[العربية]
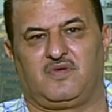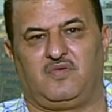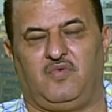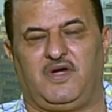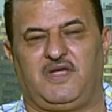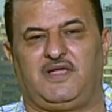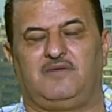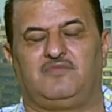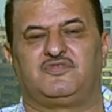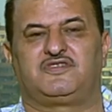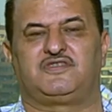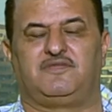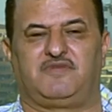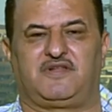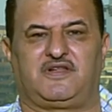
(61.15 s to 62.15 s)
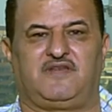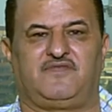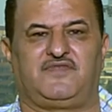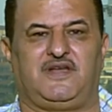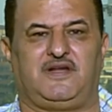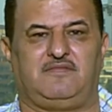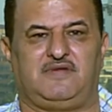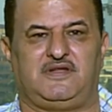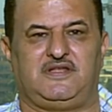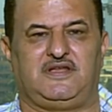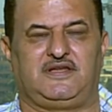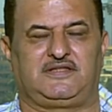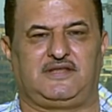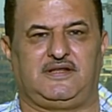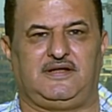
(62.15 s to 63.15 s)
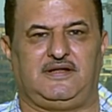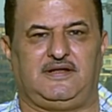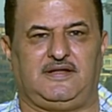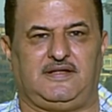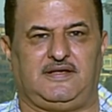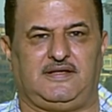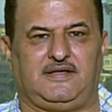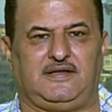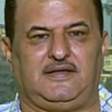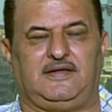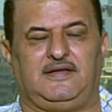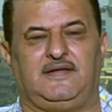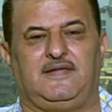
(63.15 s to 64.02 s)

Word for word: وهي مستمرة في عملية يعني،